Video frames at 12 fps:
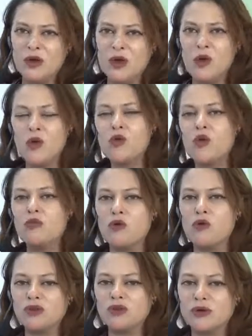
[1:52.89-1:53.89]
ou como
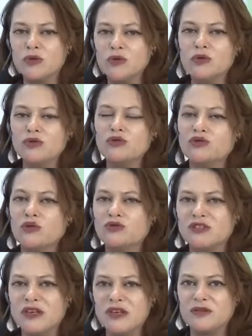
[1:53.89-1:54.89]
conteúdos,
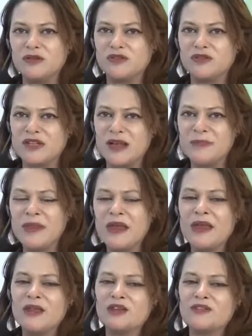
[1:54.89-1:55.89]
conceitos, tá?
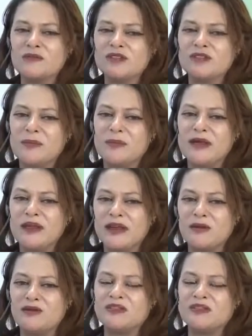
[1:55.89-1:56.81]
nós vamos trabalhar os